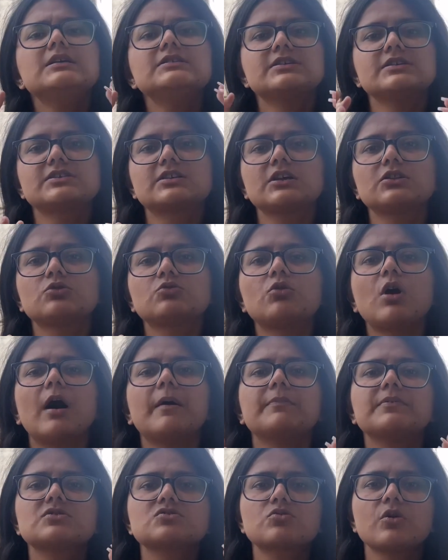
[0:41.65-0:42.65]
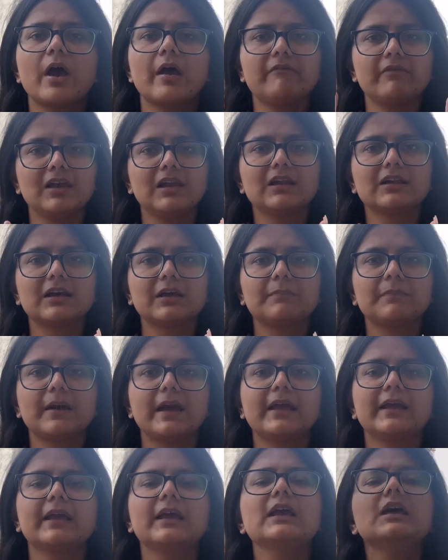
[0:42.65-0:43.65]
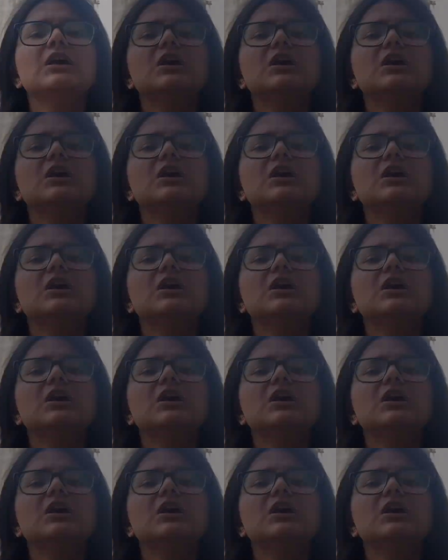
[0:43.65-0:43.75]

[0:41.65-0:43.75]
जिसके थ्रू आप इसको अवेल कर पाएंगे